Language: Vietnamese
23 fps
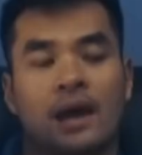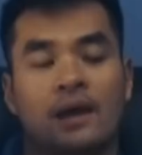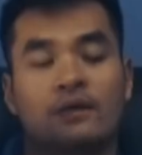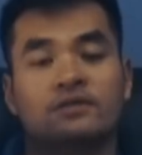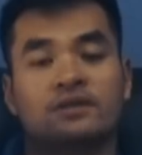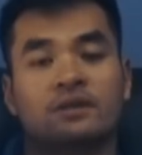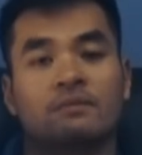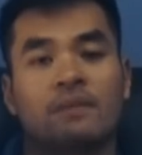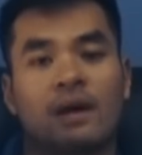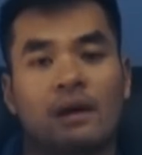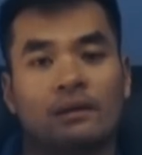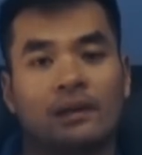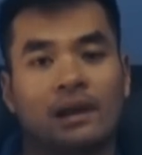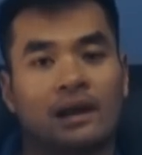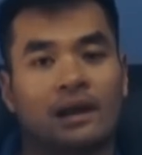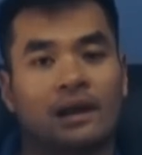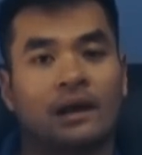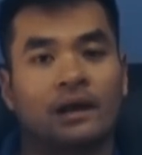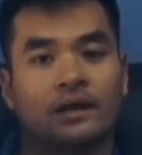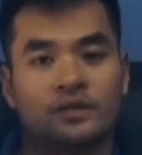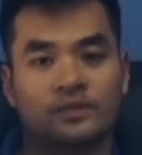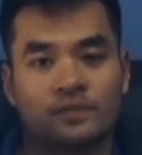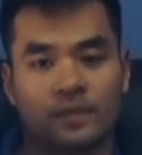Isabella
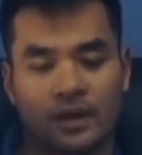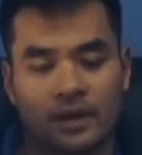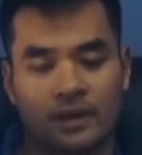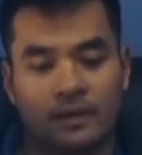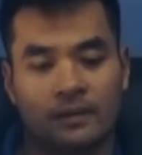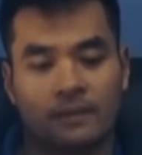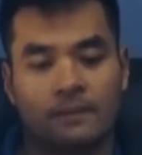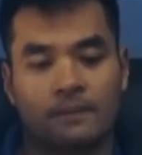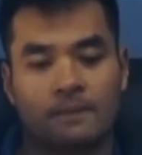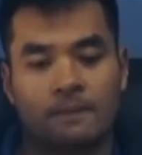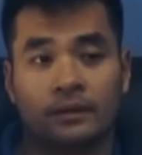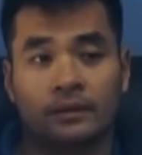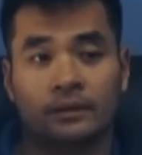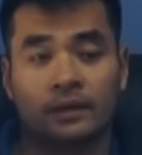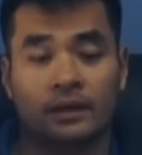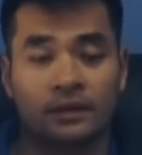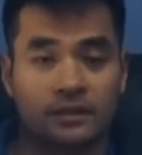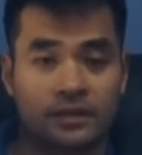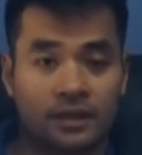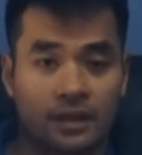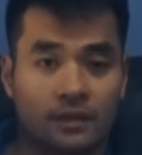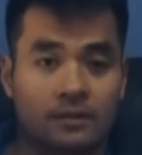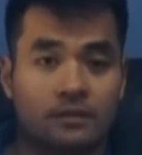Guzman
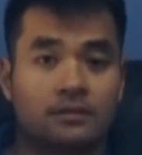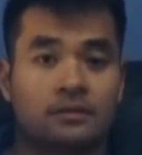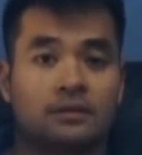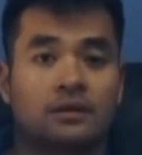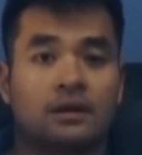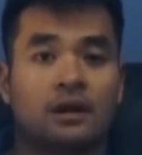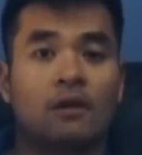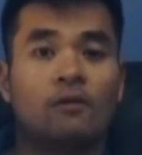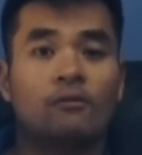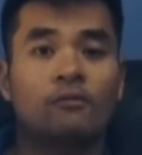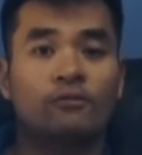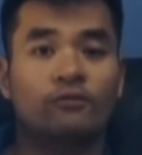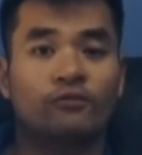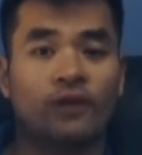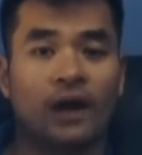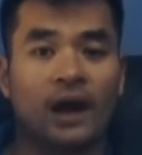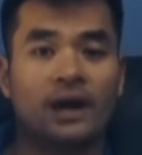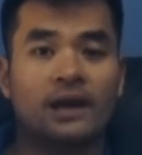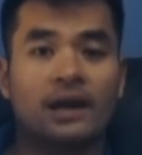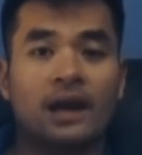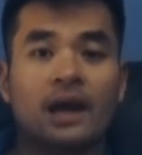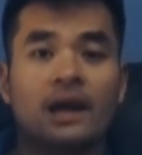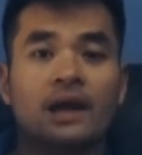thật sự không
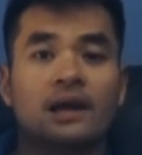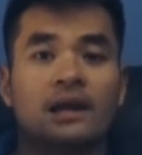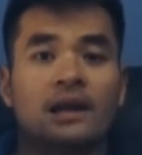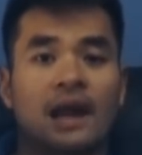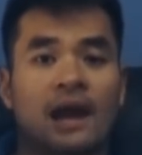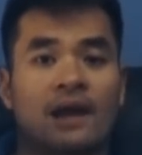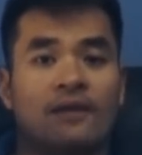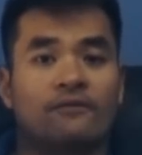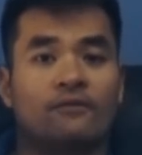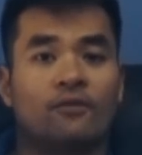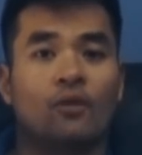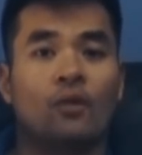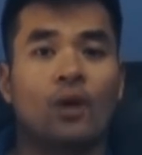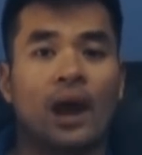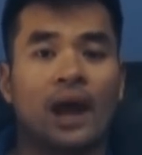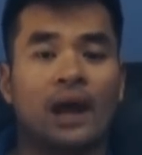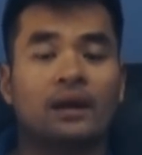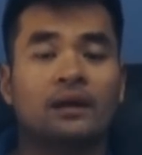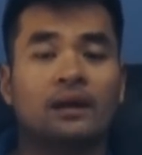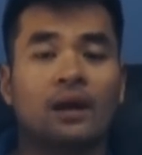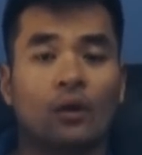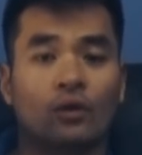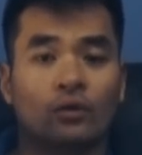phải đây là vụ
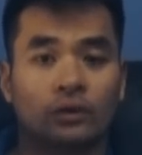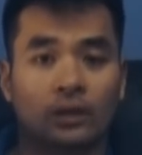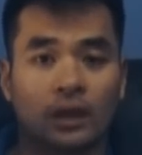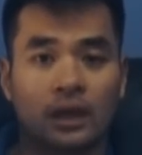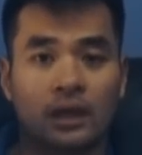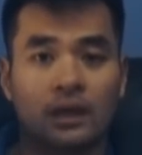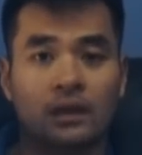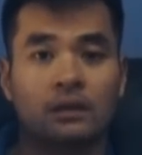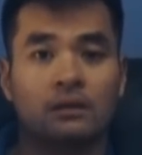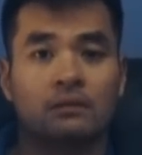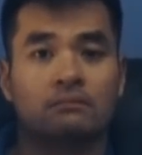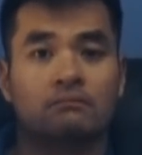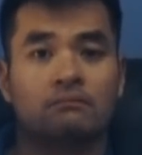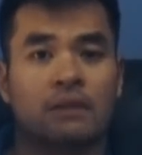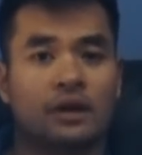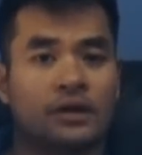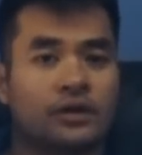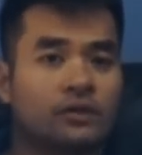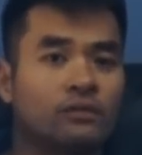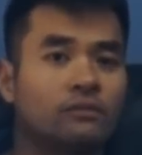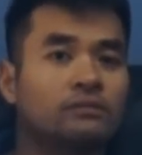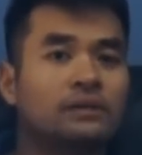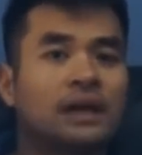án đầu tiên mà
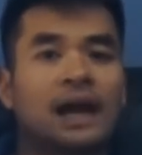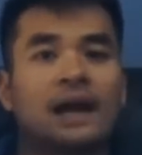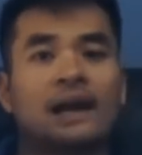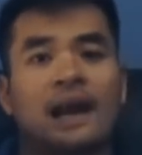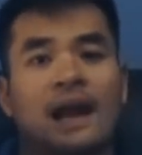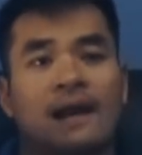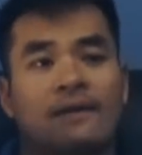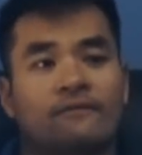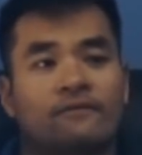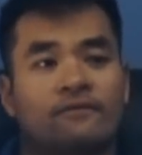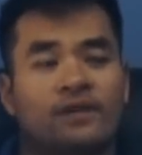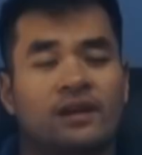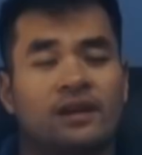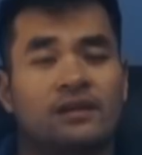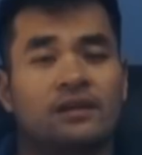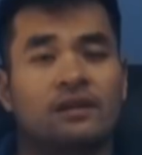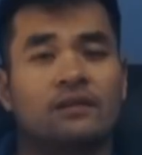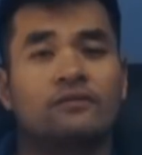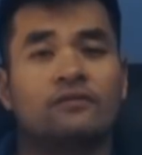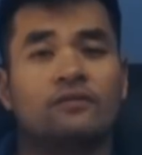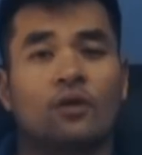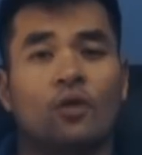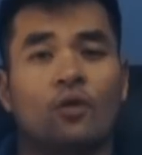chúng ta làm về
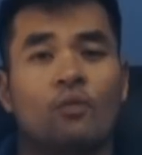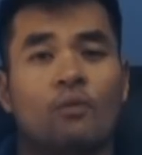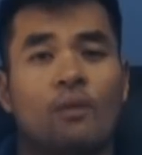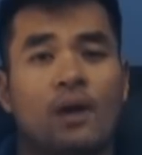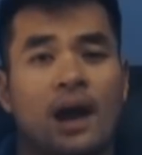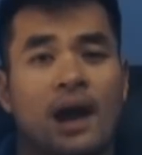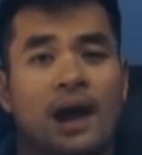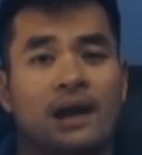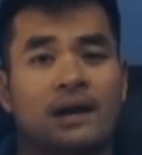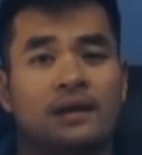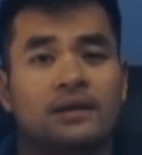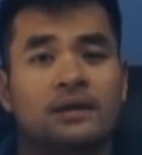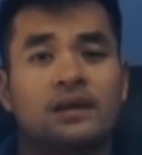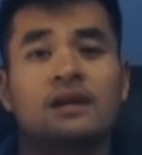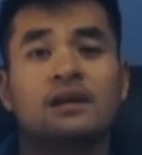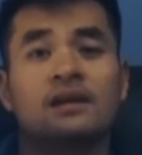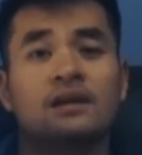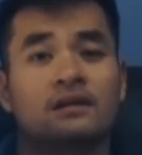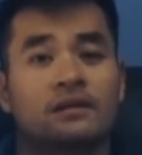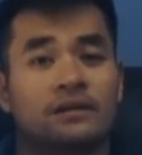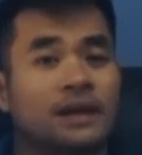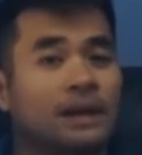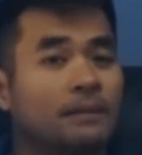những vụ mà
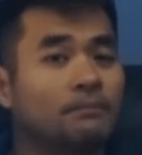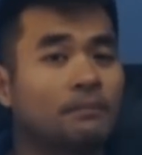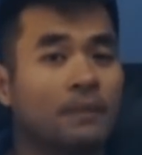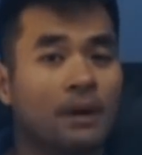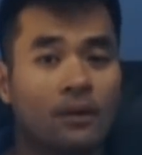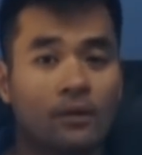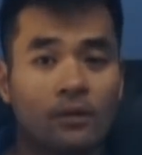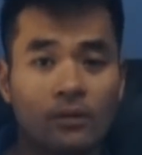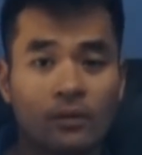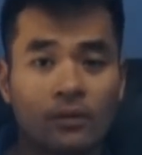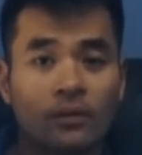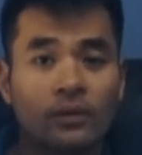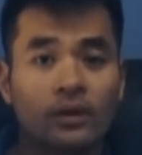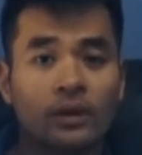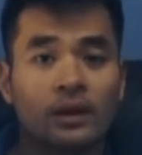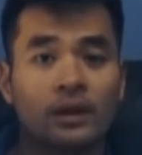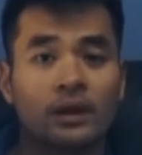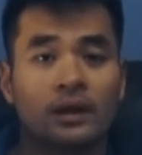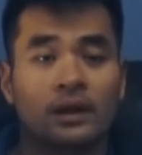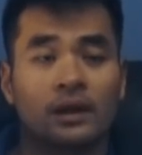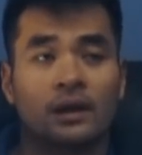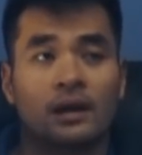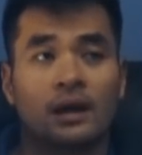giết người đẫm máu
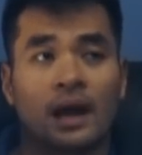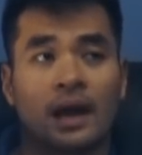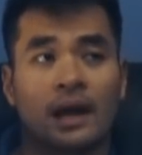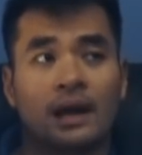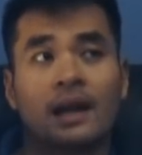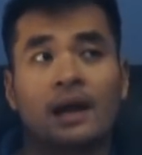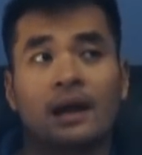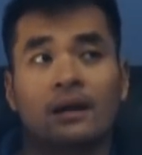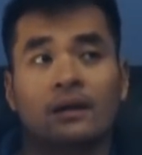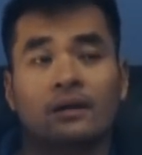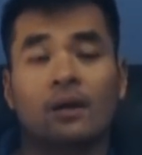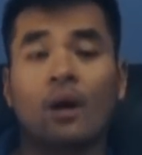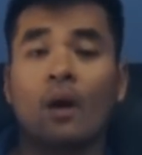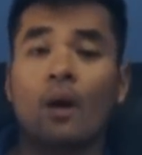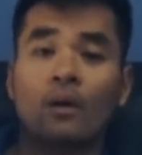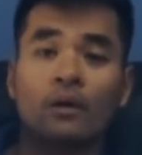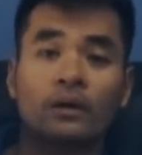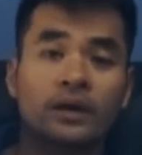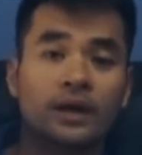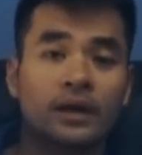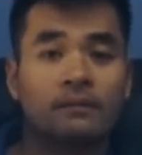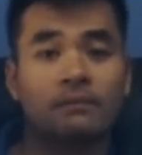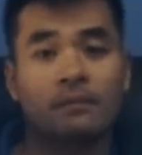hay là
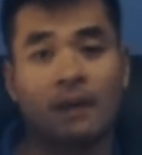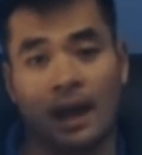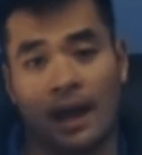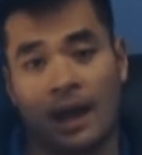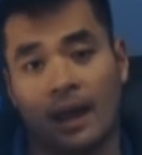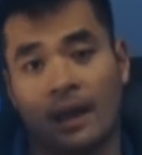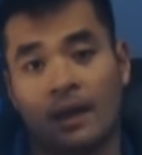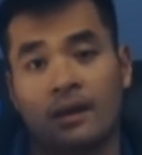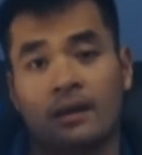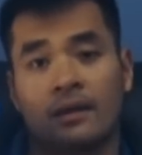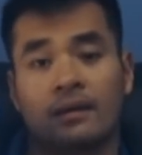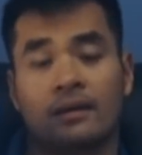con giết mẹ